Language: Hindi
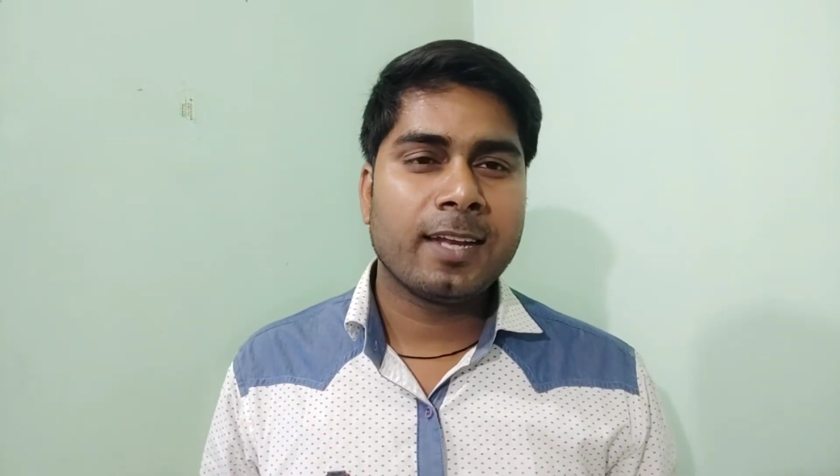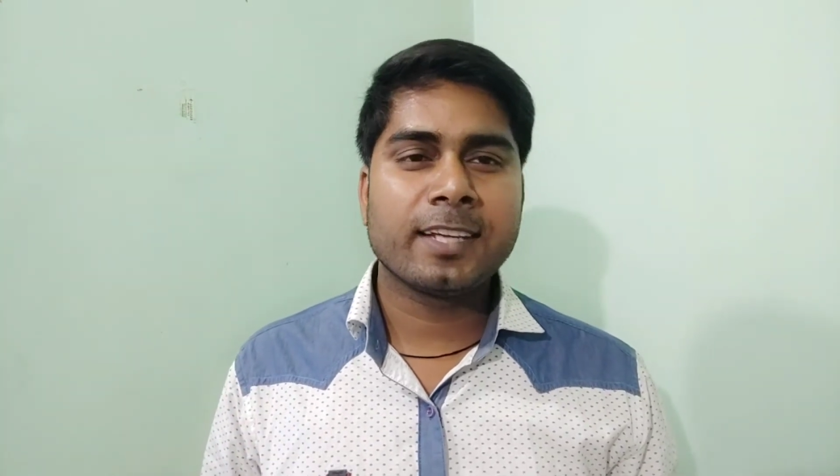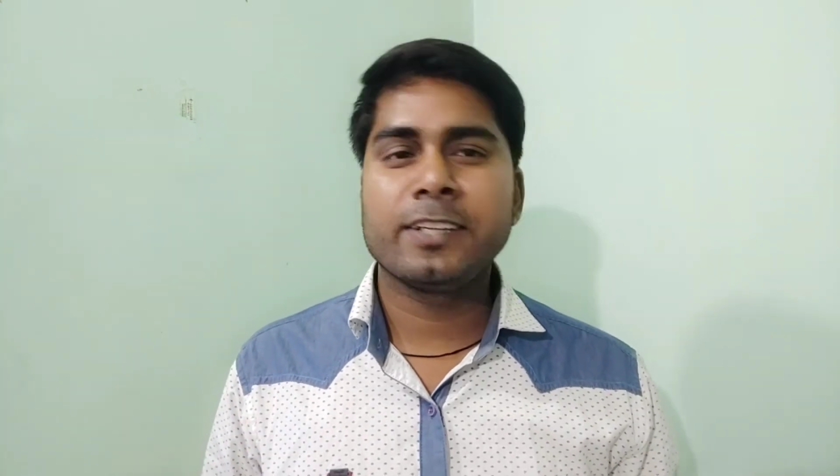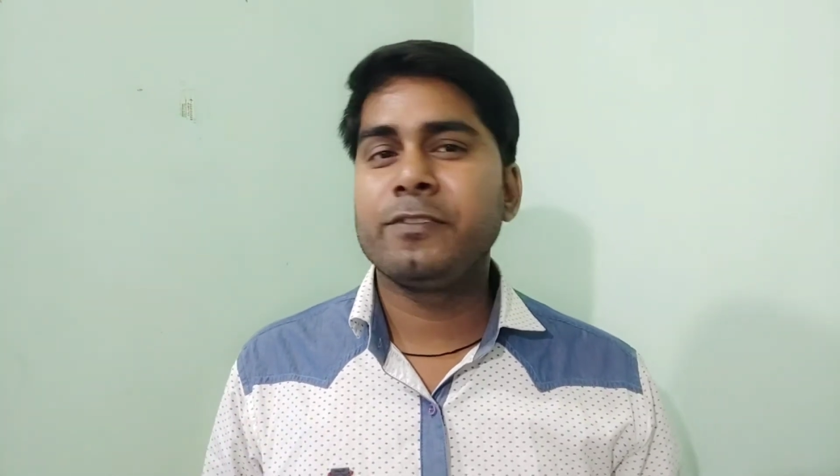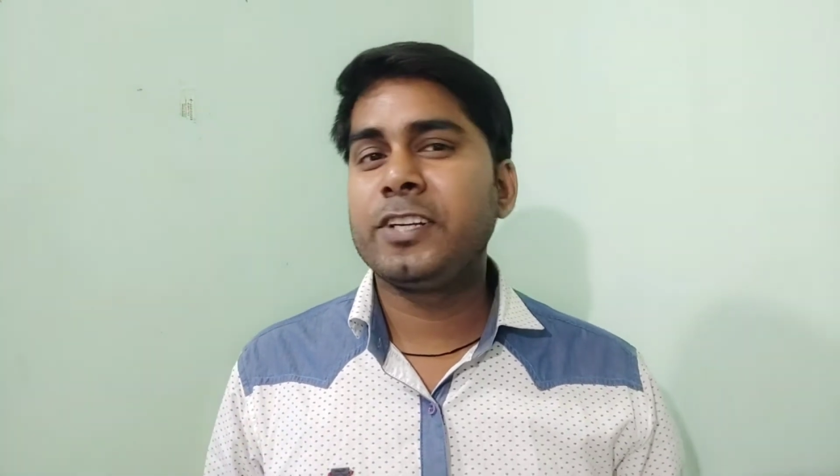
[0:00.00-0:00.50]

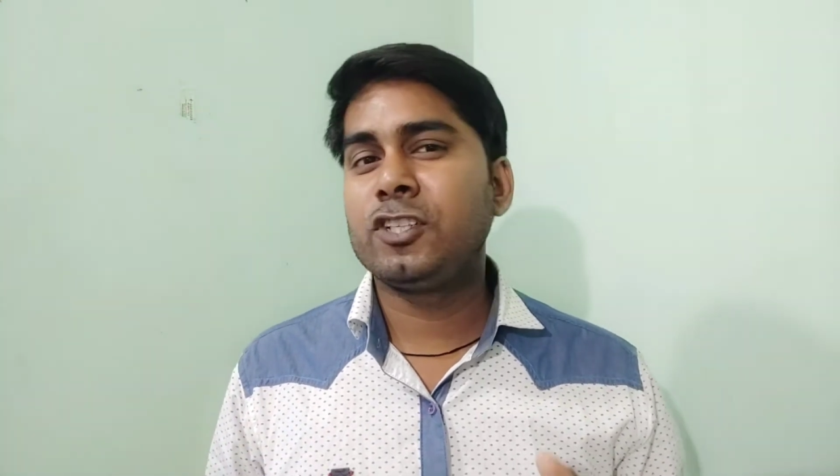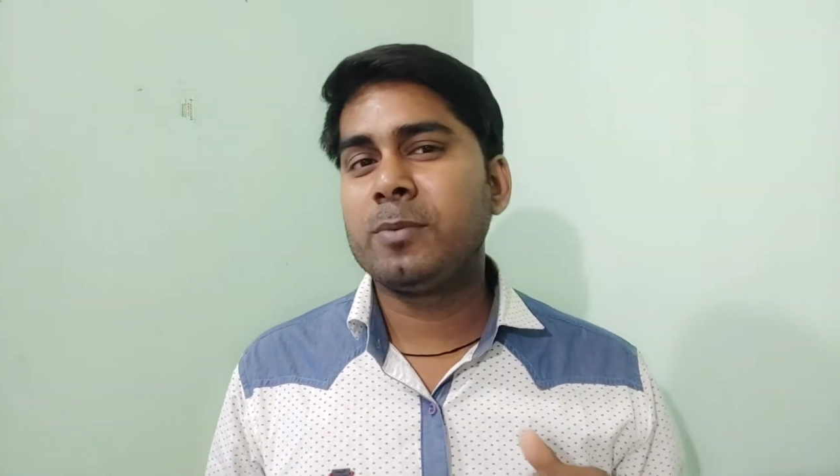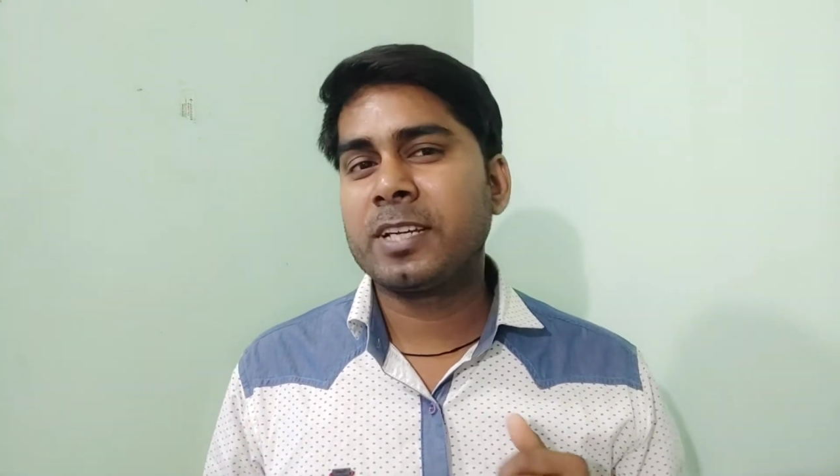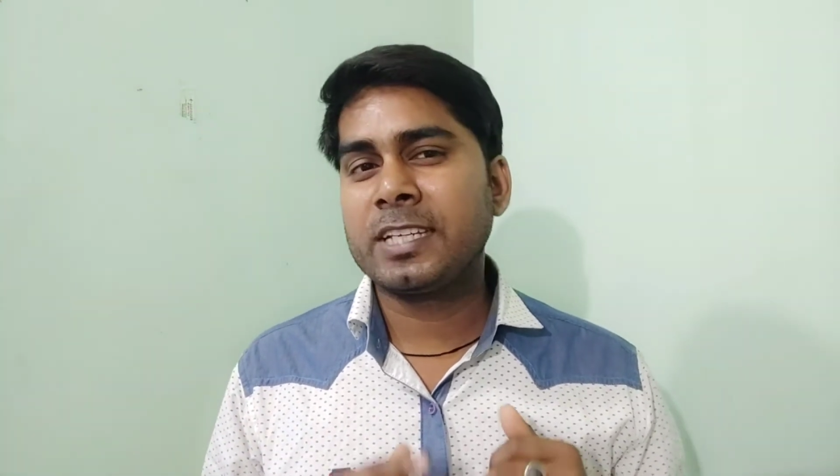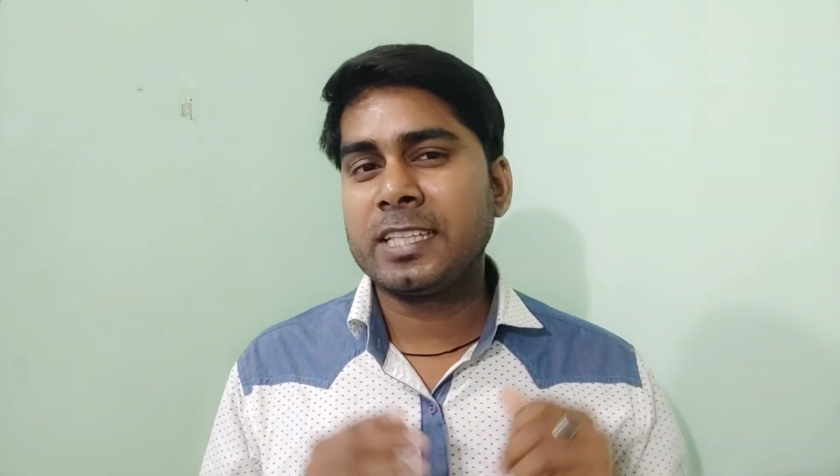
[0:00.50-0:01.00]
लेकिन वीडियो
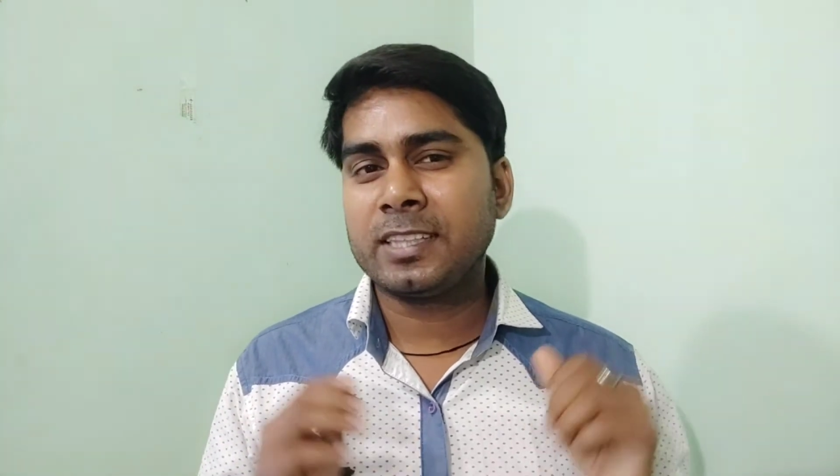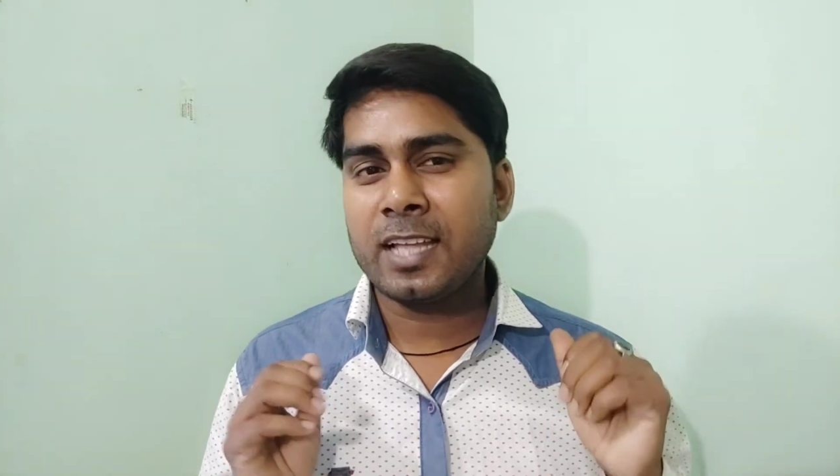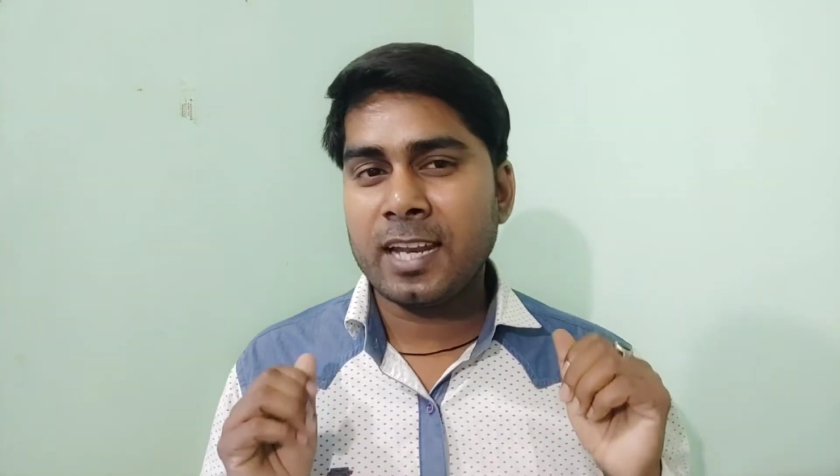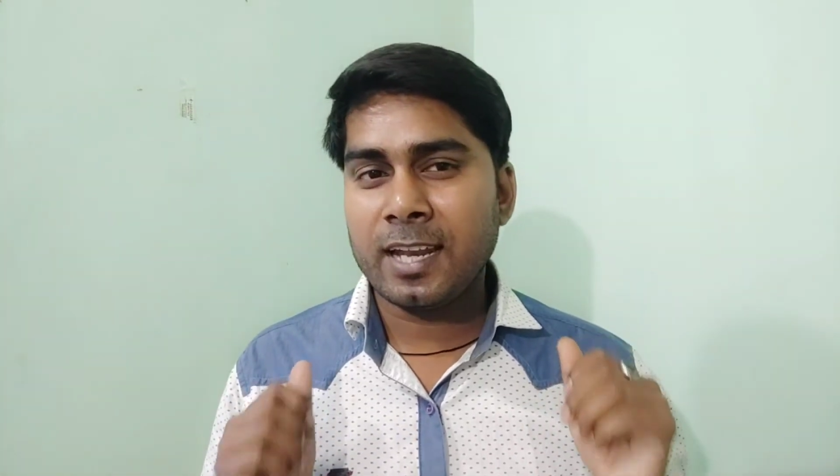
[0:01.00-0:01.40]
में कितना